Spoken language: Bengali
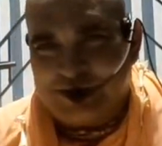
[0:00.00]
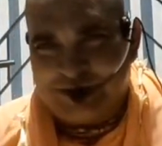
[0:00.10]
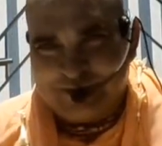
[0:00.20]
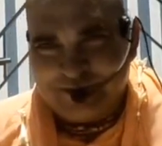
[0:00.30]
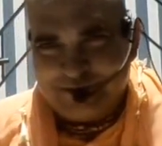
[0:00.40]
হচ্ছে
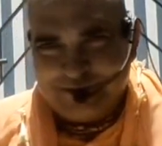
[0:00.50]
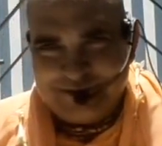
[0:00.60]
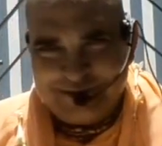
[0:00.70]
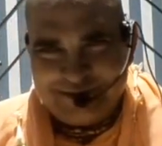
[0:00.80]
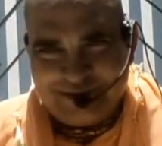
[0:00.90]

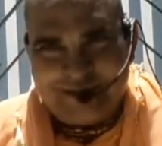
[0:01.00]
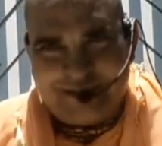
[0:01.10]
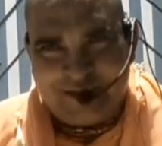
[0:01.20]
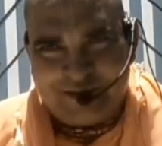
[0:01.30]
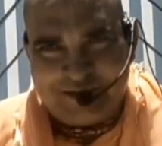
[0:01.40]

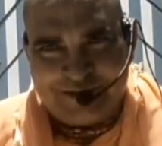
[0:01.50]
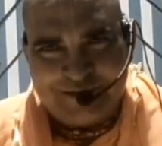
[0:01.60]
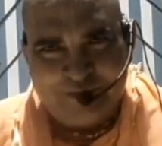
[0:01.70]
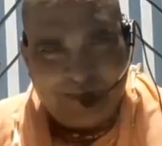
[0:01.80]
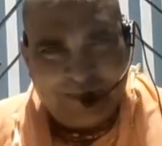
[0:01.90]
সাজানো হচ্ছে
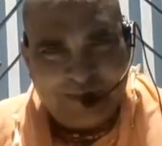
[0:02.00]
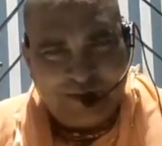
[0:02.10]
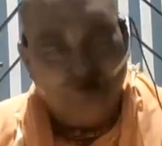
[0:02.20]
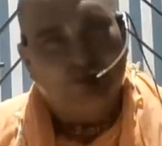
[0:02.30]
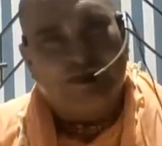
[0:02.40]

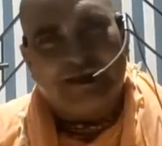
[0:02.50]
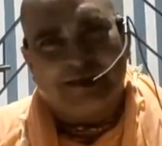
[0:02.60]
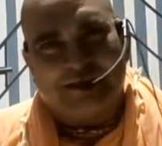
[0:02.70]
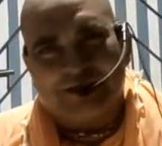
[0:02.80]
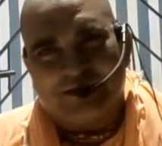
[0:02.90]
খুব
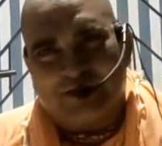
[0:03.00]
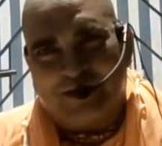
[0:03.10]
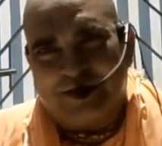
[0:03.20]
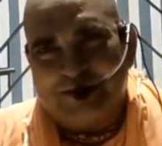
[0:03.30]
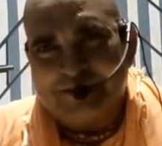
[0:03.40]
সাজাচ্ছে
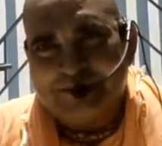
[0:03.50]
সকলে